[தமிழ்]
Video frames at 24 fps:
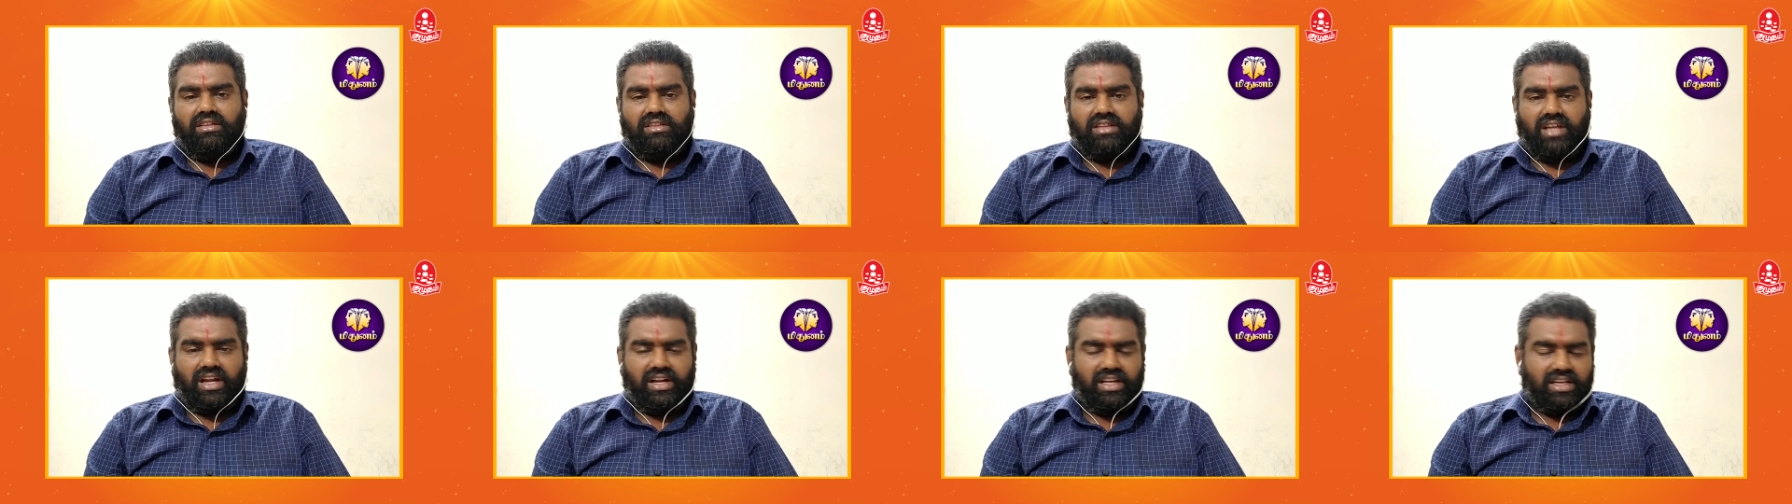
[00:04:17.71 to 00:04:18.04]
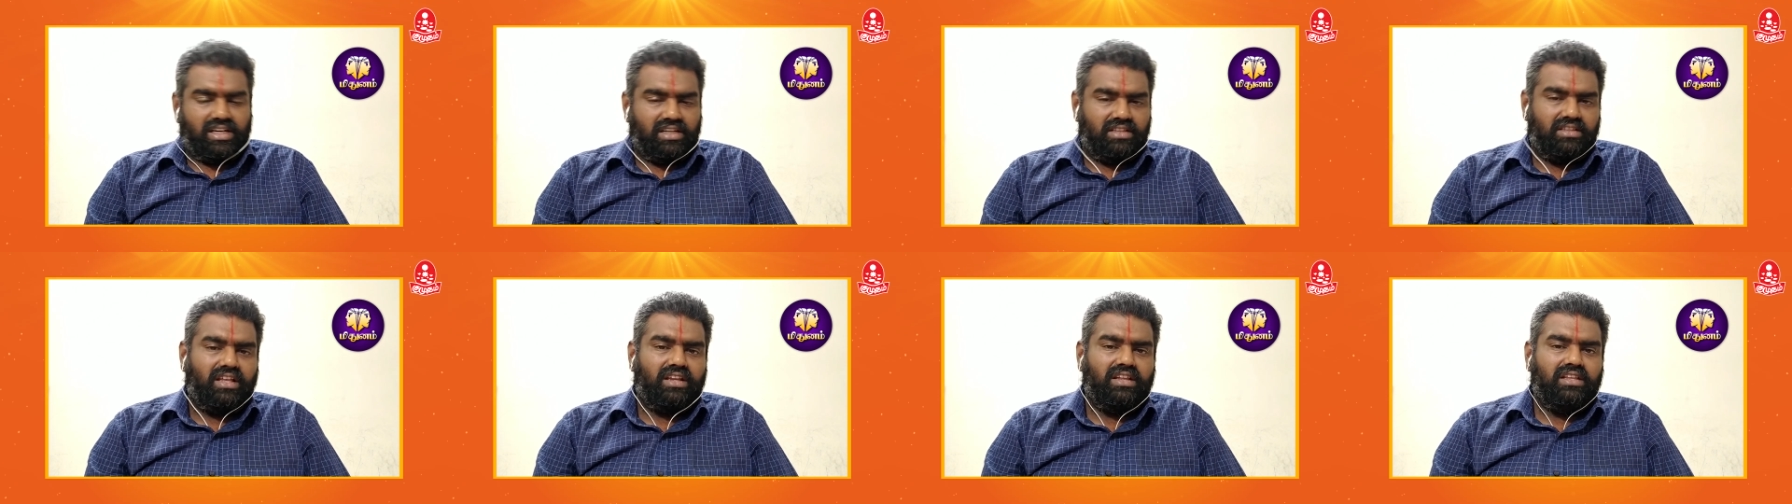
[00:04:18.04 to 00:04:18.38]

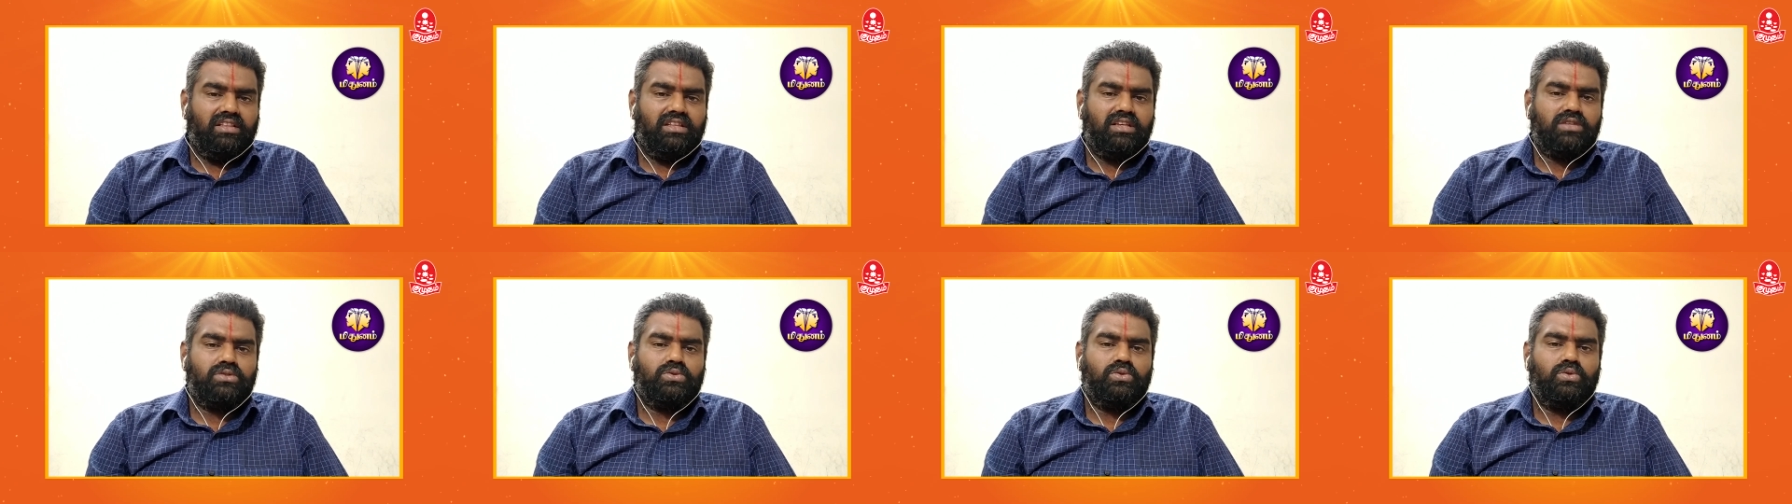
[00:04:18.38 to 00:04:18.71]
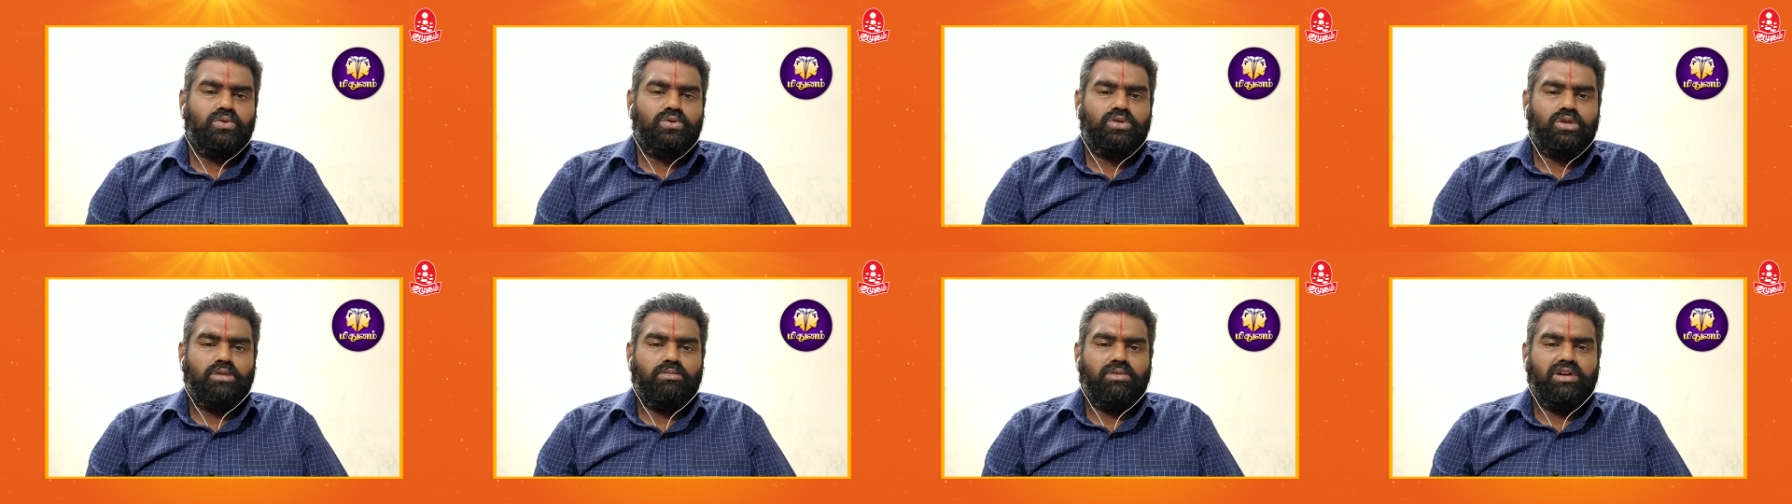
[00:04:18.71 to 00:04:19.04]
தனக்கு தெரிந்த
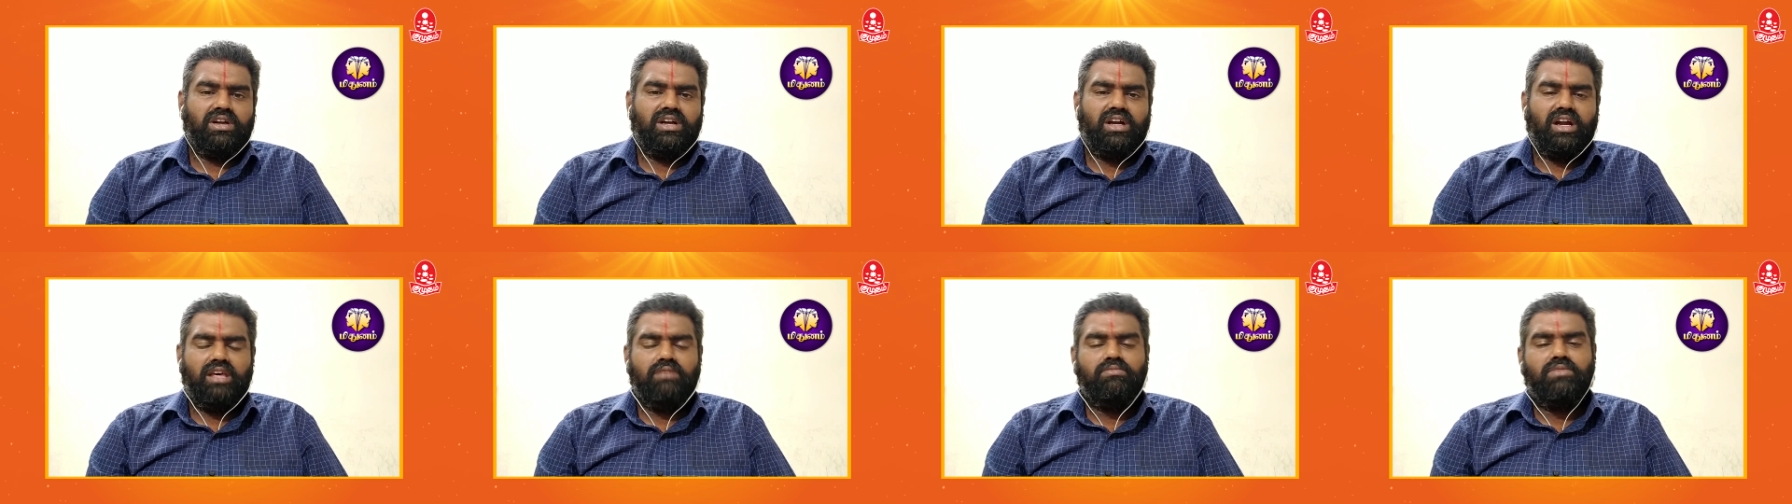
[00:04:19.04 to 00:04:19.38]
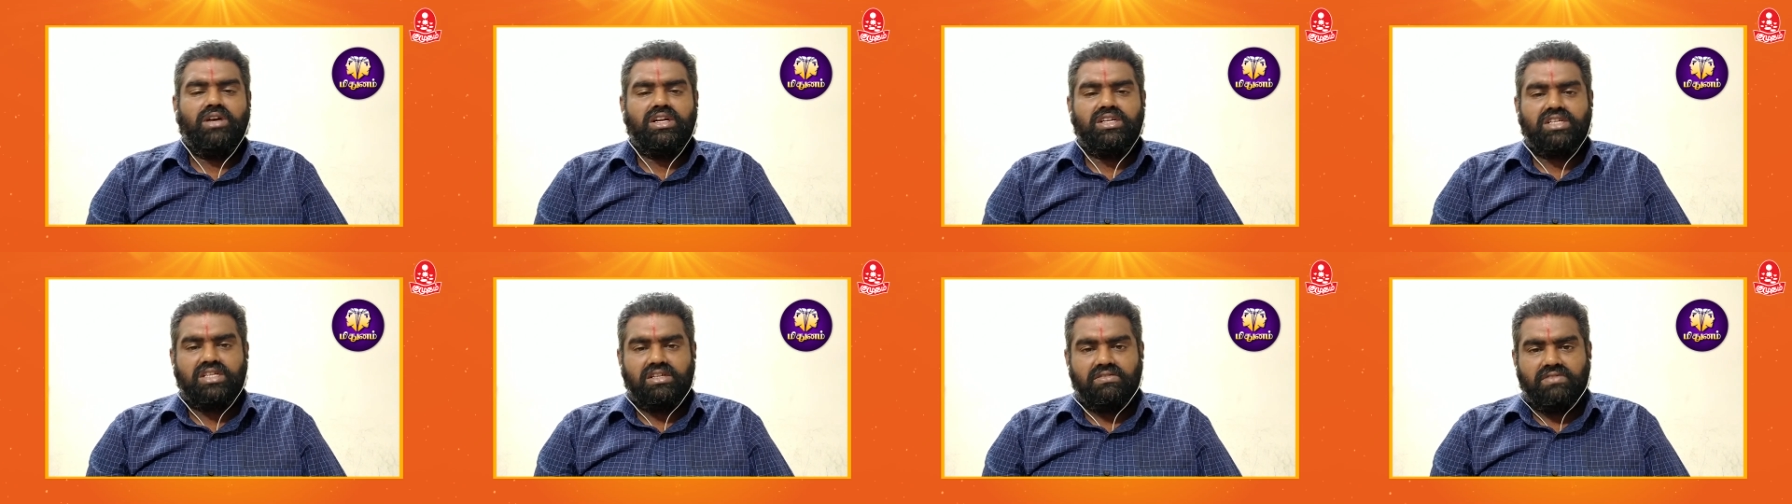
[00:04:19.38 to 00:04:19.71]
சூட்சமங்களை
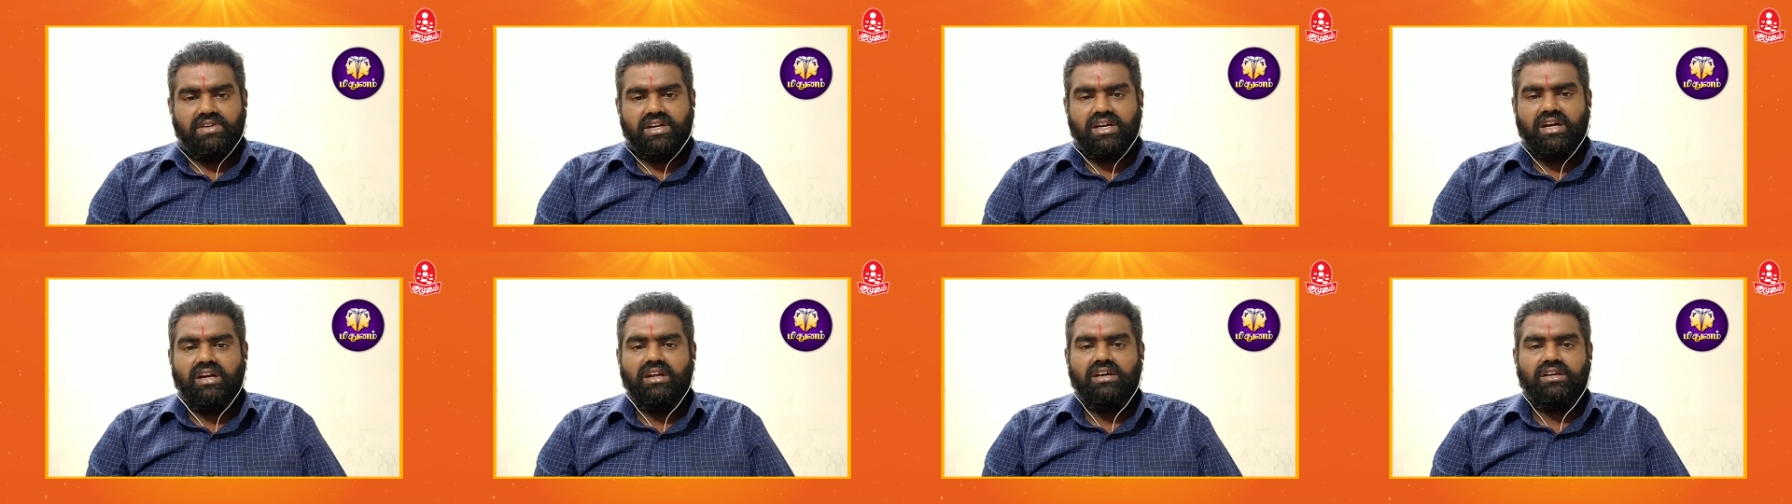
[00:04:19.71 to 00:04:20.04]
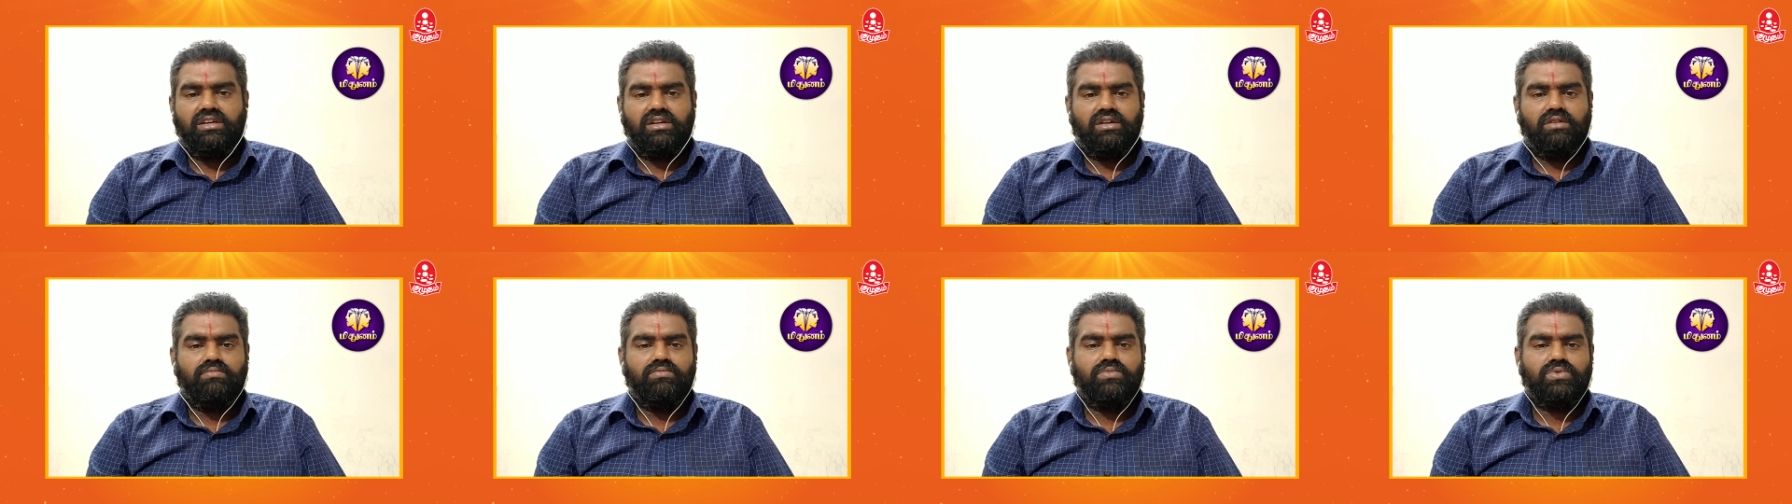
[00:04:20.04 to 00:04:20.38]

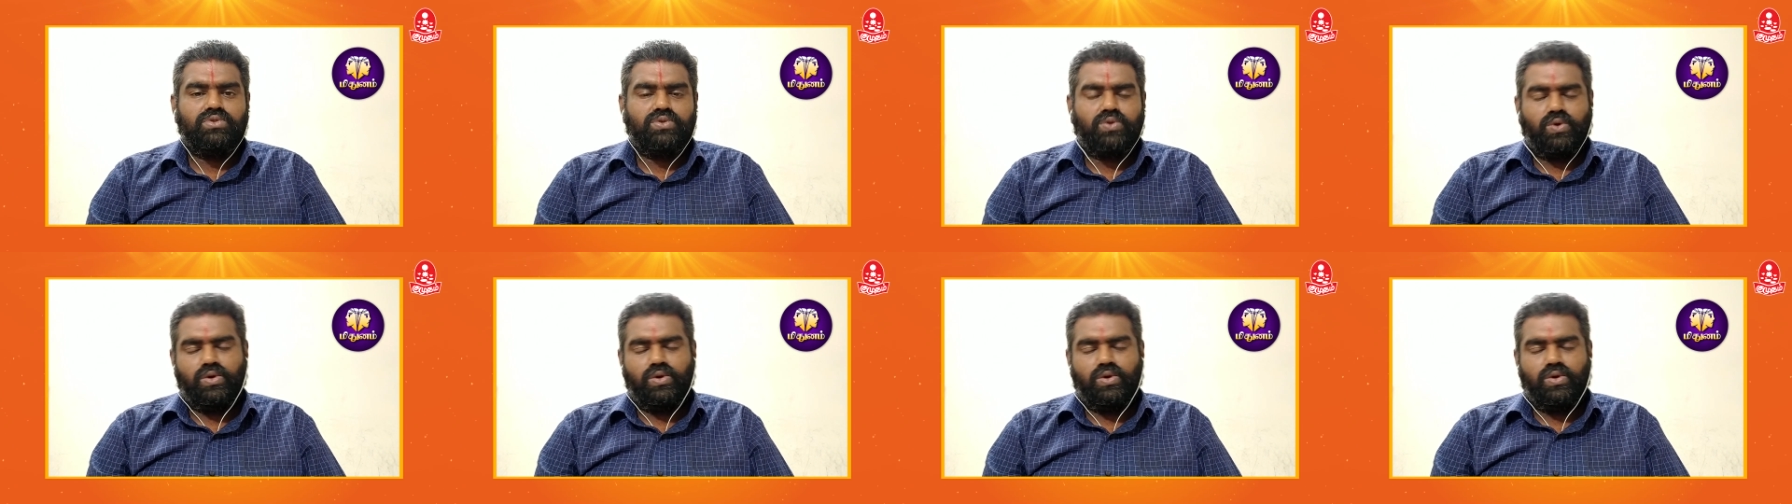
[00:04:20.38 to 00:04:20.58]
மற்றவர்களுக்கும்